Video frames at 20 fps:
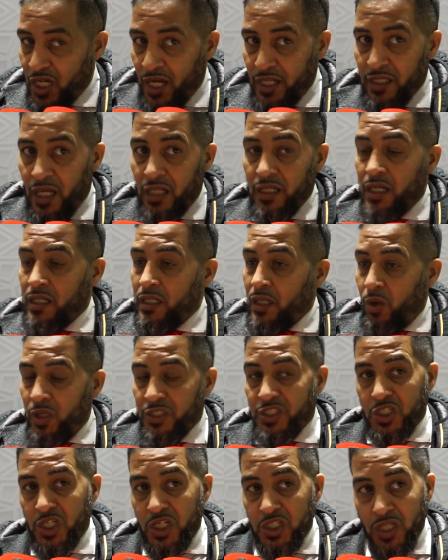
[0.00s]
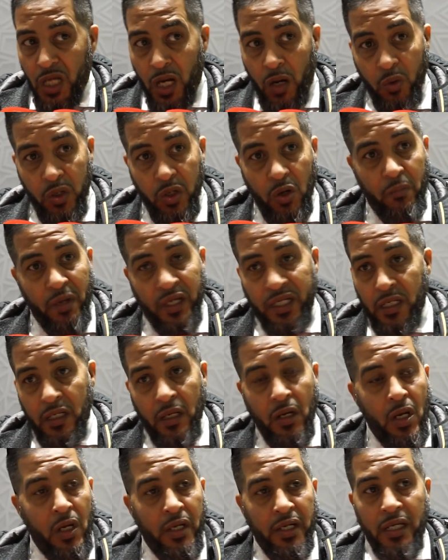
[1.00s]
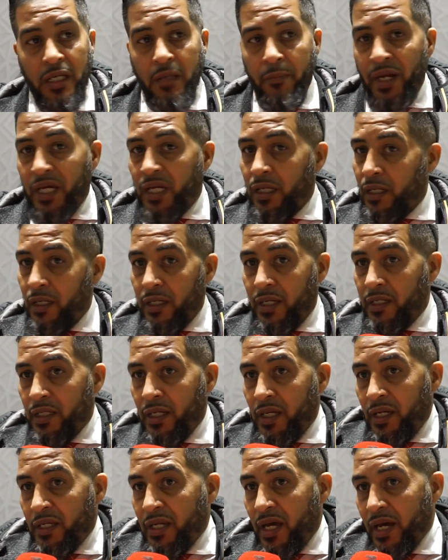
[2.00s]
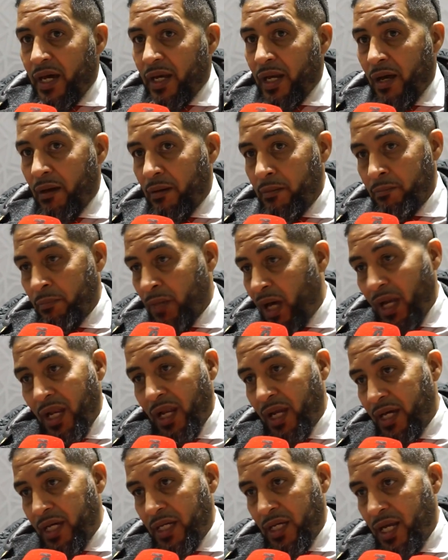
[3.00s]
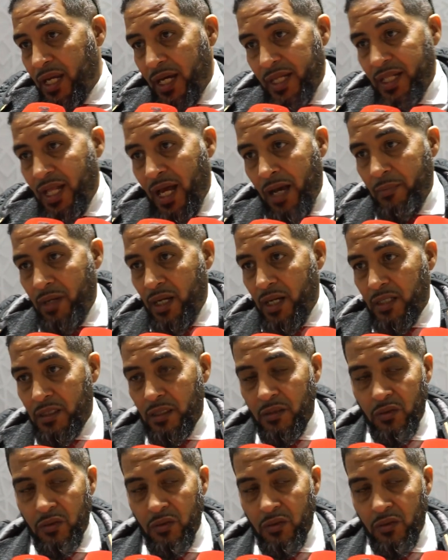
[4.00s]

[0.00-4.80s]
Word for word: هذا لانه احتجاج قوي وما كي يعني ما كي يعني حنايا راه مقلقين على هذا العمل هذا